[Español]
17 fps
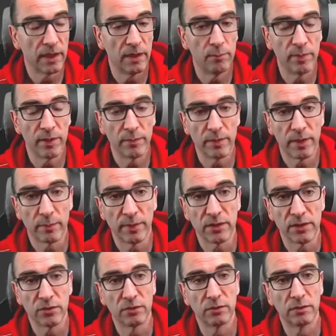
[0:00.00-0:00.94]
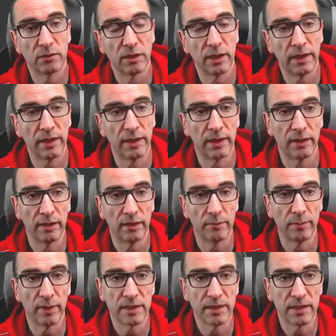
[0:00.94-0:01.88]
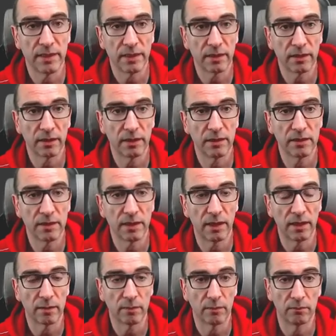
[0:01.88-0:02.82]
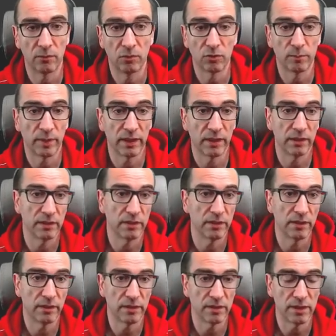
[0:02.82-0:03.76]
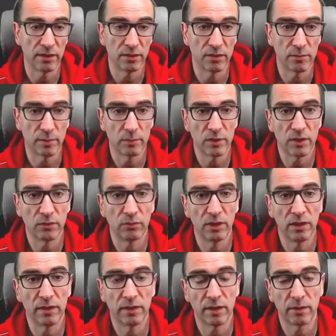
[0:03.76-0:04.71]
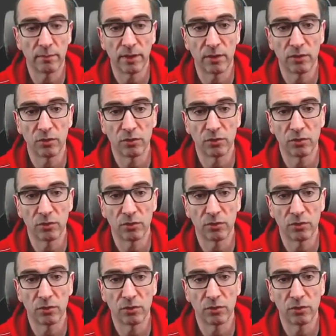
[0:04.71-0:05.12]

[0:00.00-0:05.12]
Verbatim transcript: primer paso eh, va a ser instalar los paquetes necesarios. Vamos a utilizar varios